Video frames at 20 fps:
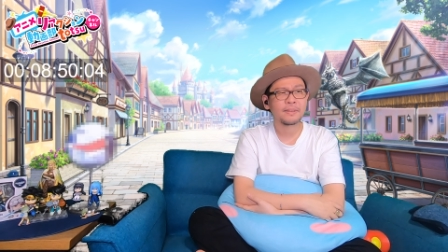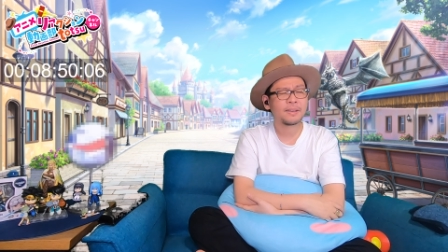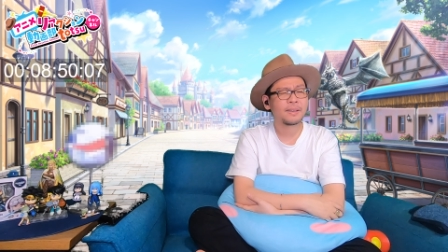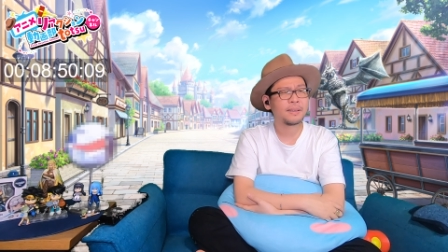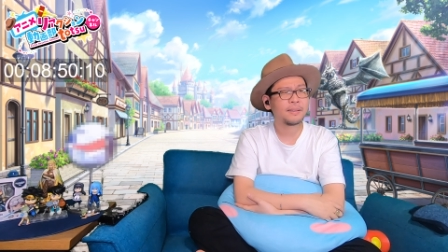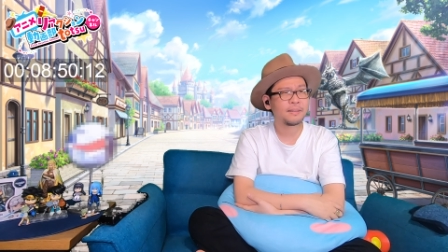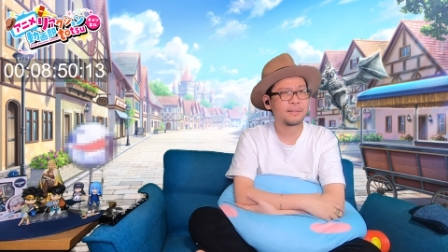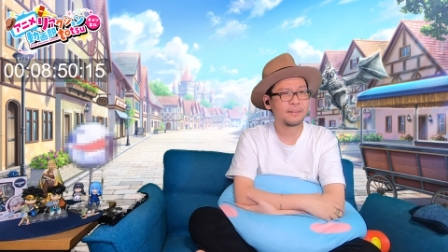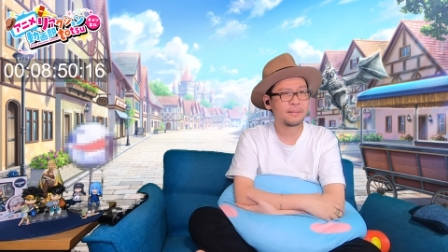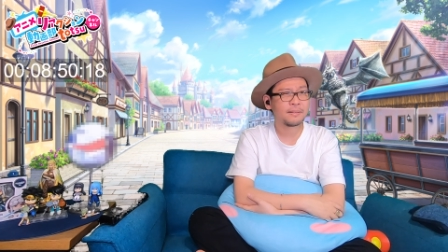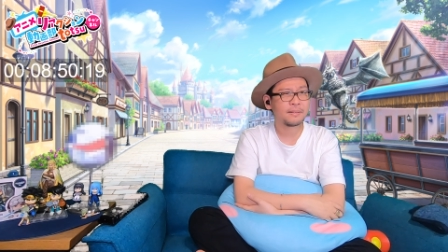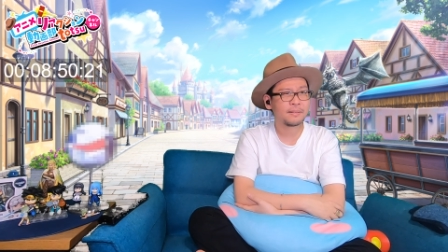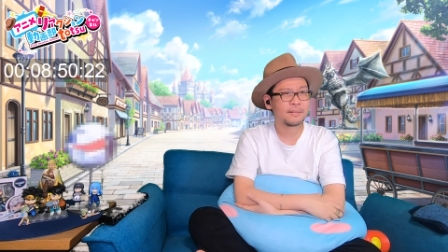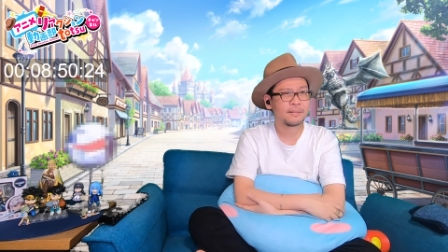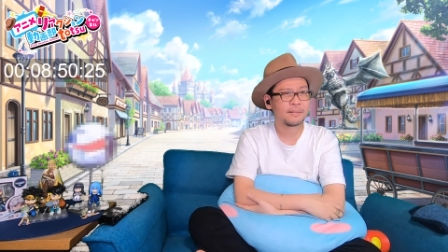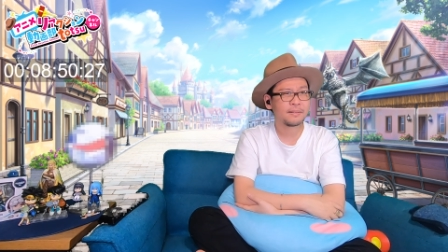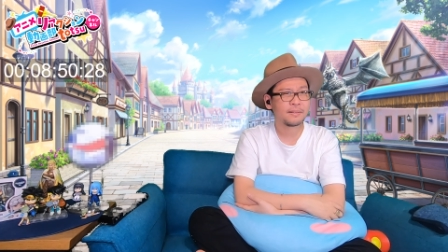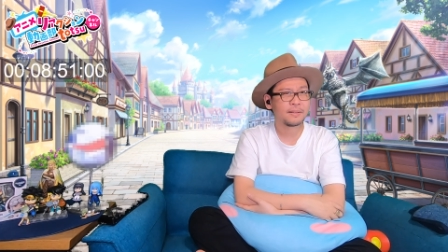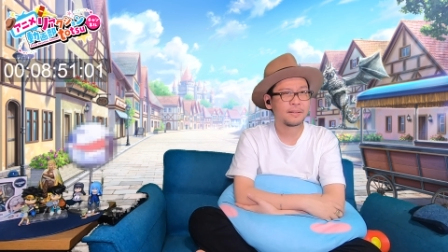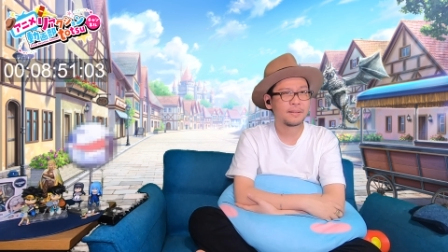え
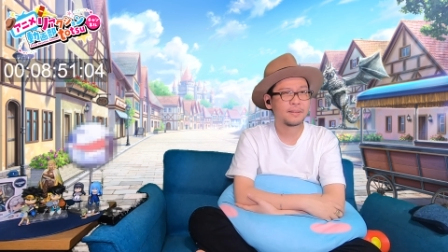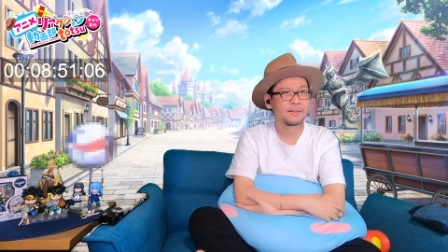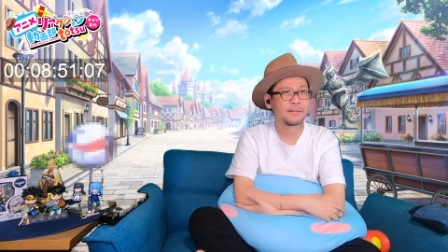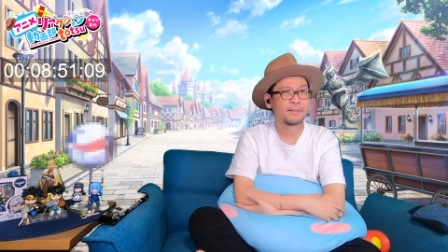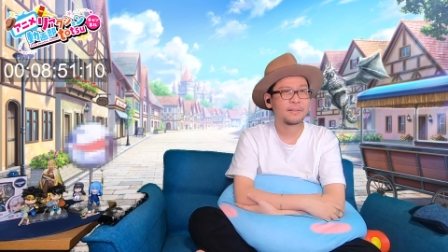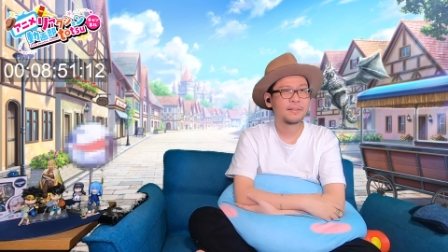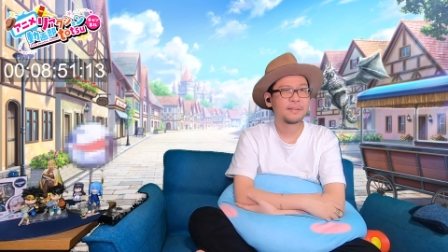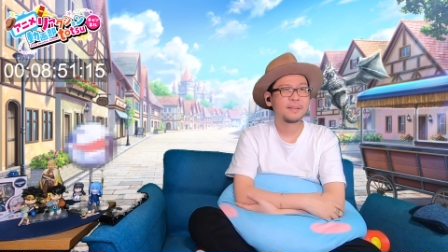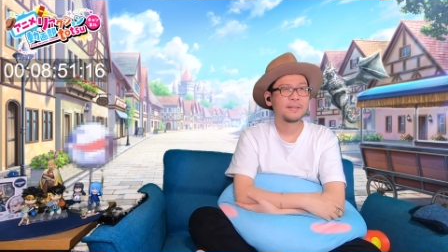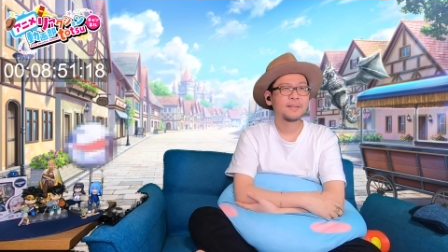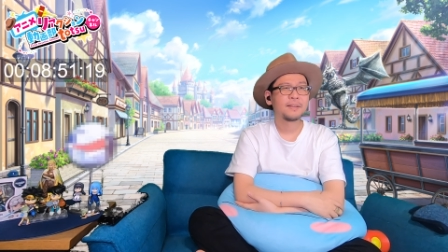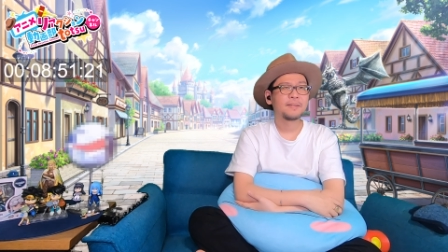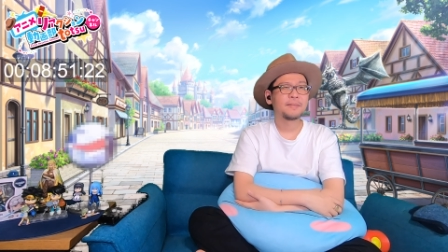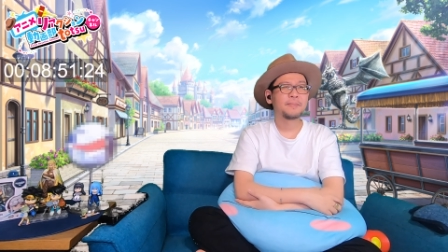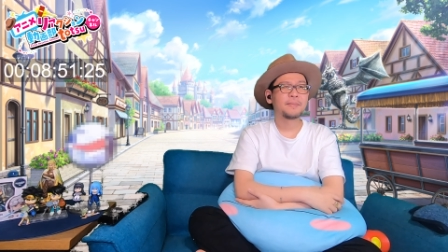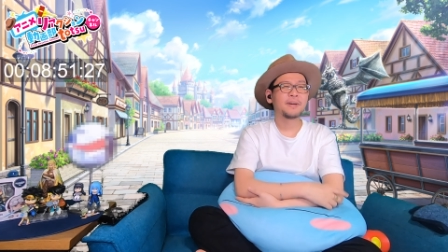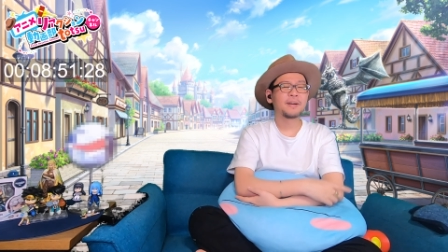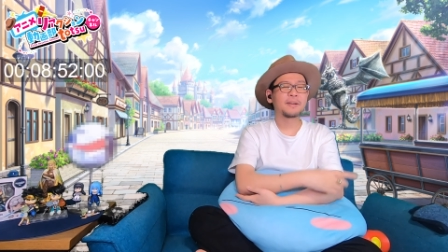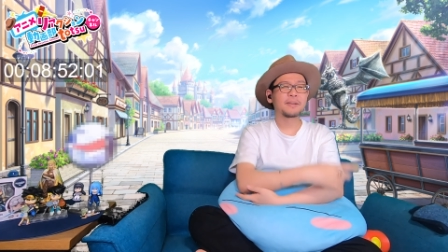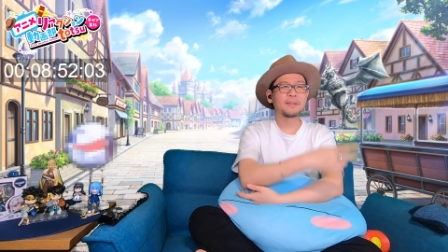
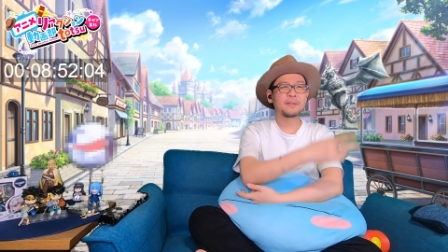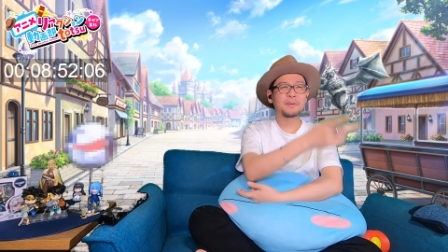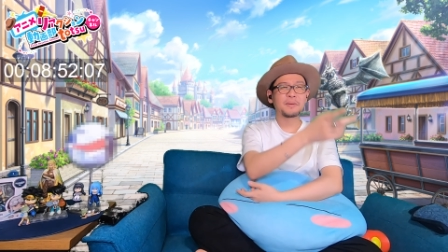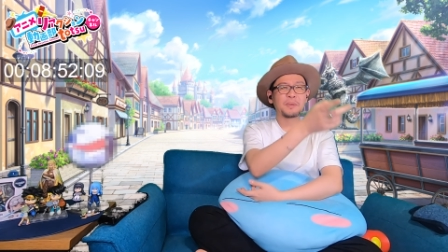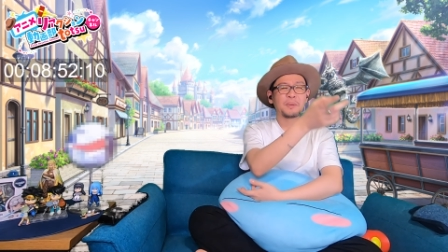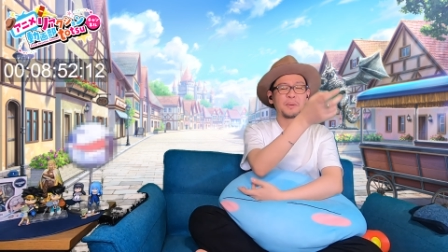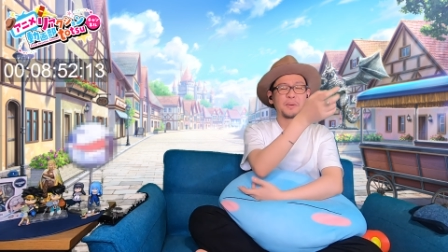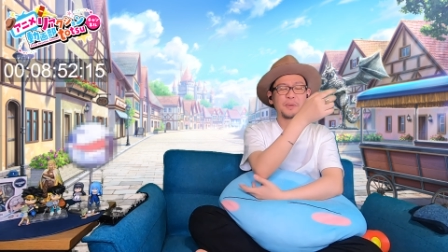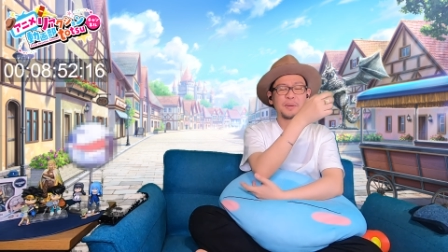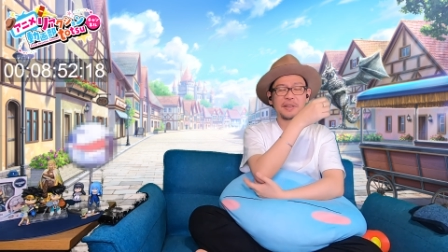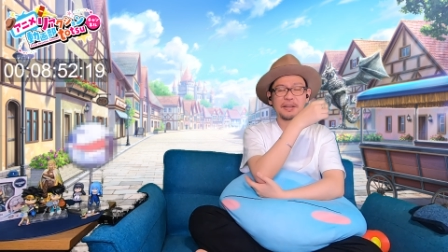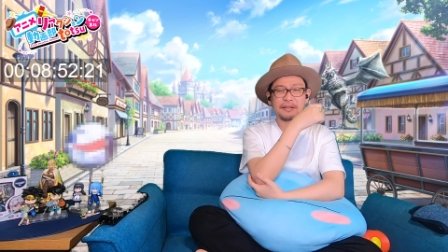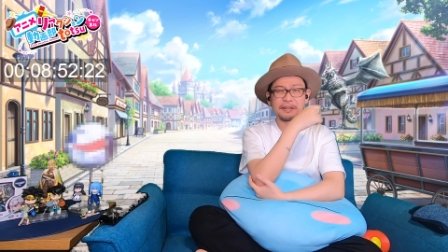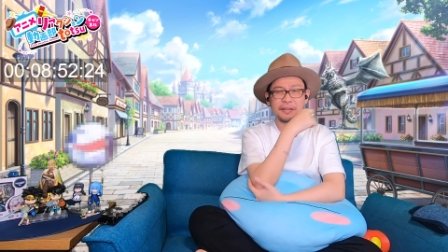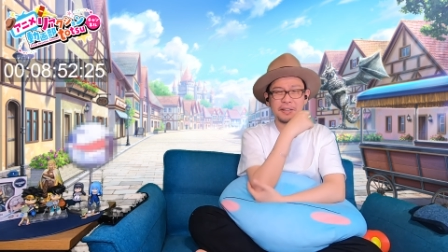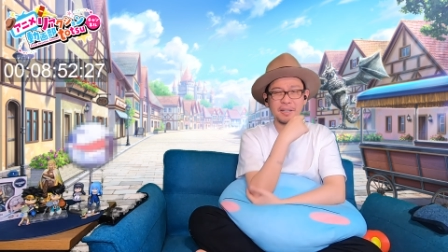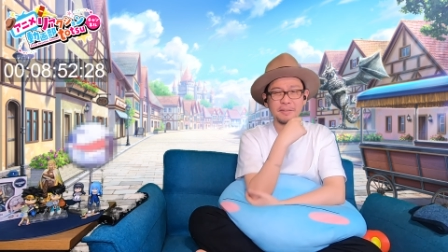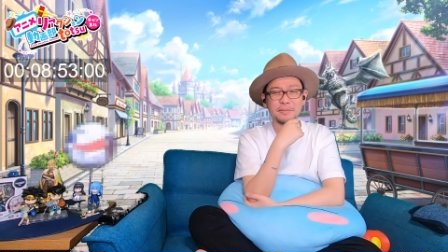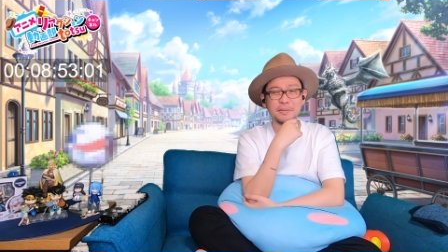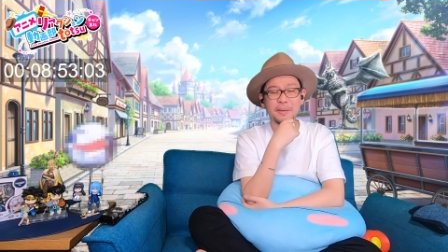まあけど、
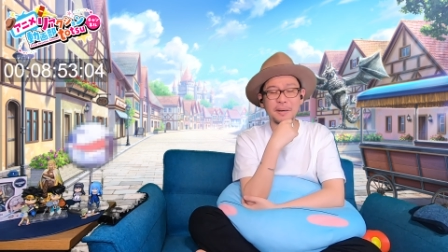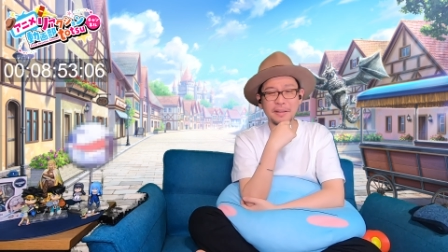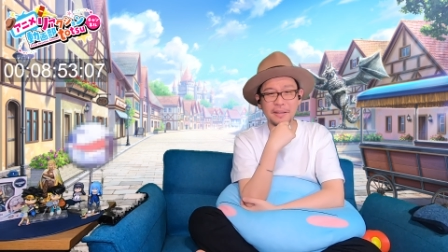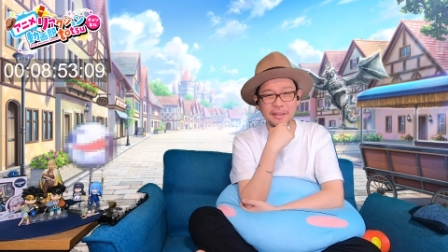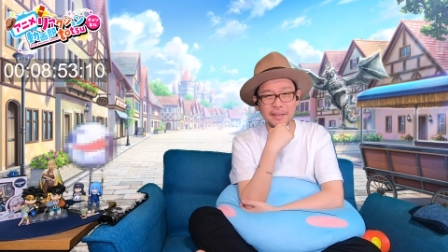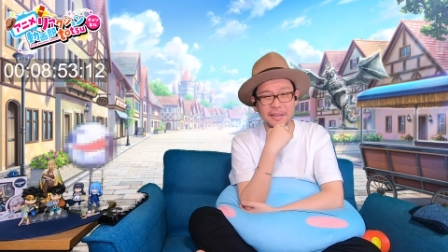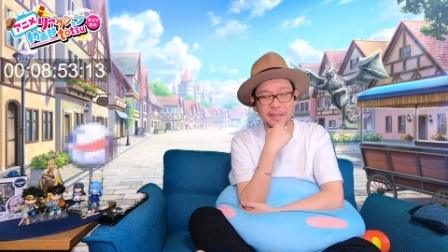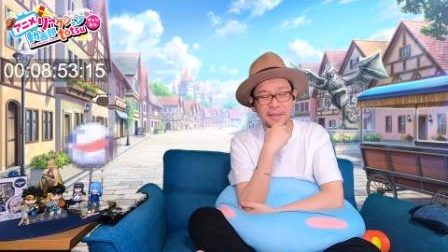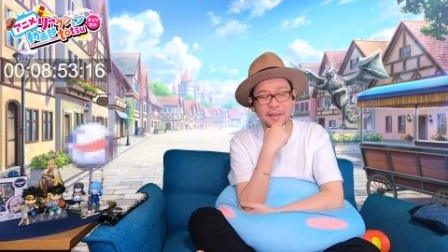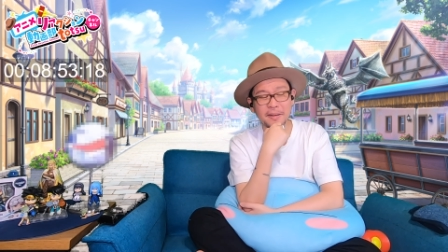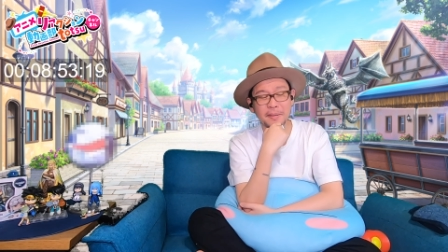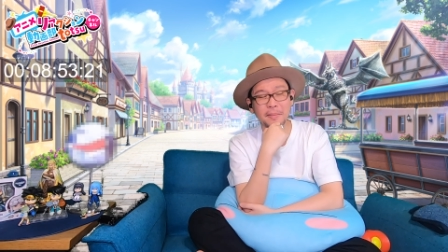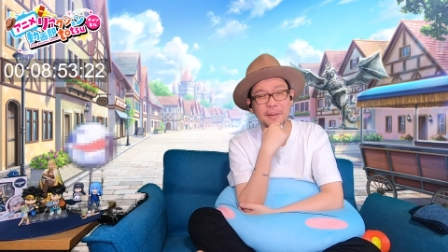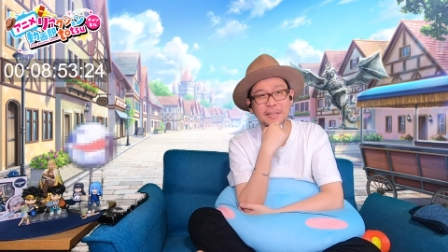ローエングラムはね、